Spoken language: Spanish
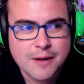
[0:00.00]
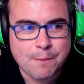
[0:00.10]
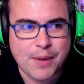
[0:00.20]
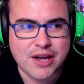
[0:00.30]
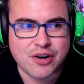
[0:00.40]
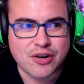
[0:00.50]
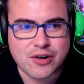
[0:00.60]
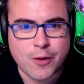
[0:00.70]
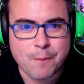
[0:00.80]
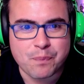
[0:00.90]

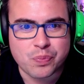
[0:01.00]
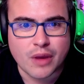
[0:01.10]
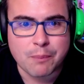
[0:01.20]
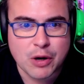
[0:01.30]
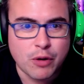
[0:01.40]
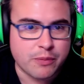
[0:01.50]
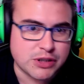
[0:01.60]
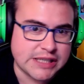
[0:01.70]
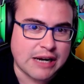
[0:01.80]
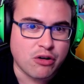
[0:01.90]
pero, mm, pero bueno,
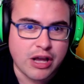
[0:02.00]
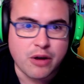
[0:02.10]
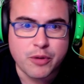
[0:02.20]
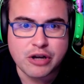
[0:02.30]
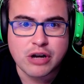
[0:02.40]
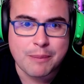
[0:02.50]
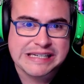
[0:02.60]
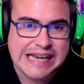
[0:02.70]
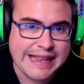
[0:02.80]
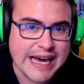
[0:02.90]
pues es algo que, como digo, que
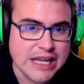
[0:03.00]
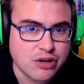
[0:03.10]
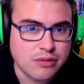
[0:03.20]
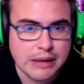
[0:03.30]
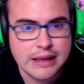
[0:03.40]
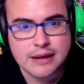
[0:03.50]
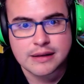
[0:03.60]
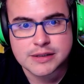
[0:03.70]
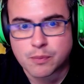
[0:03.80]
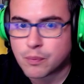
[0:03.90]
pasa cada año, eh,
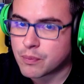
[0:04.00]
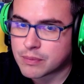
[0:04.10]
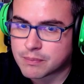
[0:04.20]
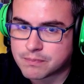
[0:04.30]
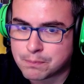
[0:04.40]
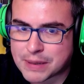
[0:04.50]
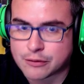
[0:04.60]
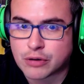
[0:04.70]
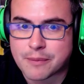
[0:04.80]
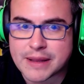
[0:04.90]
es mm,
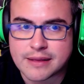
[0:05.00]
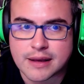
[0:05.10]
particularmente,